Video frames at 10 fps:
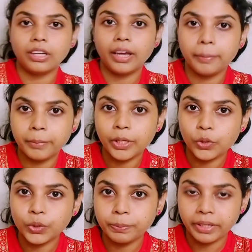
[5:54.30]
நான் எப்படி
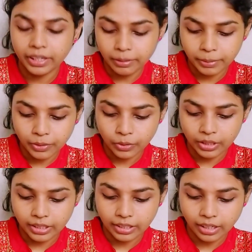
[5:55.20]
யூஸ் பண்ணுறேன் அப்படின்னு
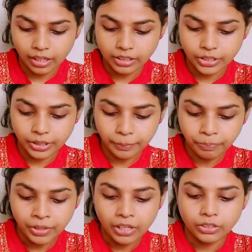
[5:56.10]
உங்களுக்கு காட்டுறேன்
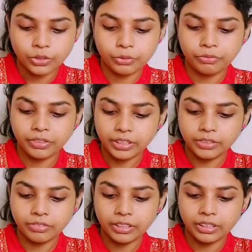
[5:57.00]
so
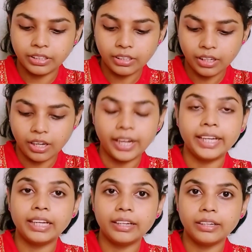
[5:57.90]
ஃபர்ஸ்ட் வந்து
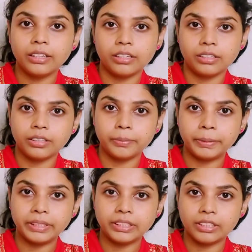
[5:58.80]
eyeliner
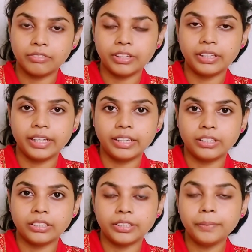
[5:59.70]
பென்சில் uh, வந்து
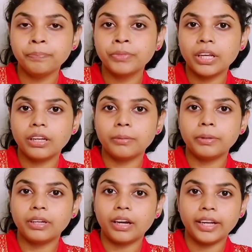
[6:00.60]
எடுத்துட்டு
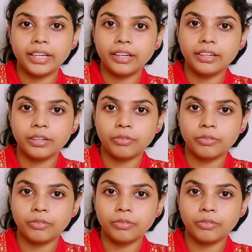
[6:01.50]
நம்ம eyeliner